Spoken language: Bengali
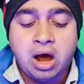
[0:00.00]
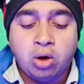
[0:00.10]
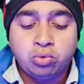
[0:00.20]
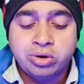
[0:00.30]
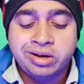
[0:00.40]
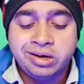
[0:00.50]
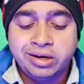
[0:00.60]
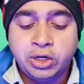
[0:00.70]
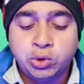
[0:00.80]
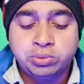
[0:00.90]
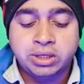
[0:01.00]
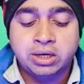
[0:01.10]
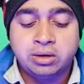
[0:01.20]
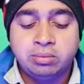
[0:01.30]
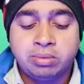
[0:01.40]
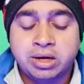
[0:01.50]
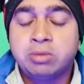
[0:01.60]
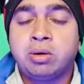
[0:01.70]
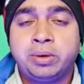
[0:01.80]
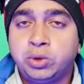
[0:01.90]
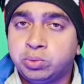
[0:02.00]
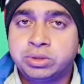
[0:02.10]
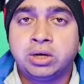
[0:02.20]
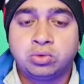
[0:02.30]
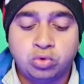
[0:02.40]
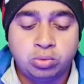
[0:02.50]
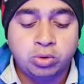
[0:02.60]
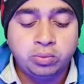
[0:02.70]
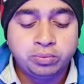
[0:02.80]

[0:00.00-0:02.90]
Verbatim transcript: হাউ টু ক্রিয়েট এ ইউটিউব চ্যানেল বা কীভাবে ইউটিউব চ্যানেল খুলব